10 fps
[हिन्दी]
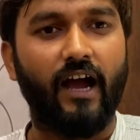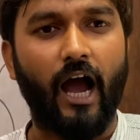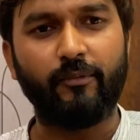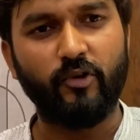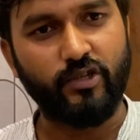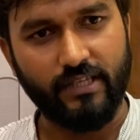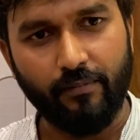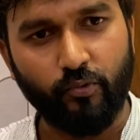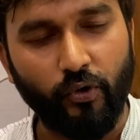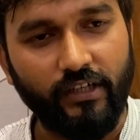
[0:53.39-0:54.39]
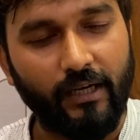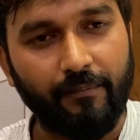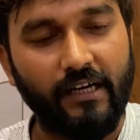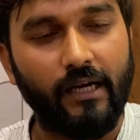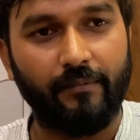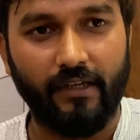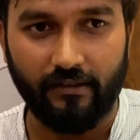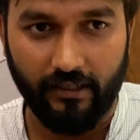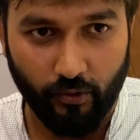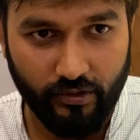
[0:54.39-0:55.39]
आप लोग सब कोई अपने अपने
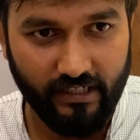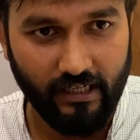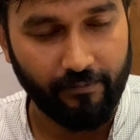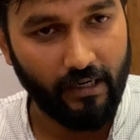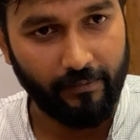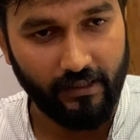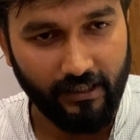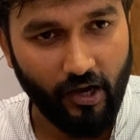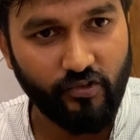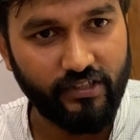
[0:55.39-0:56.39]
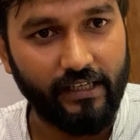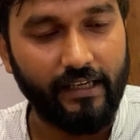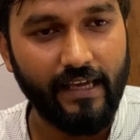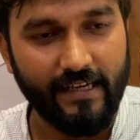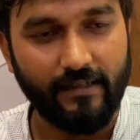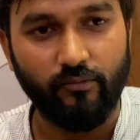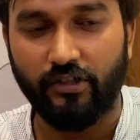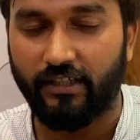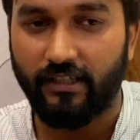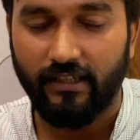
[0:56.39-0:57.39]
घरों से अपने अपने गांव से एक एक
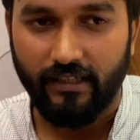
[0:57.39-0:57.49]
मुट्ठी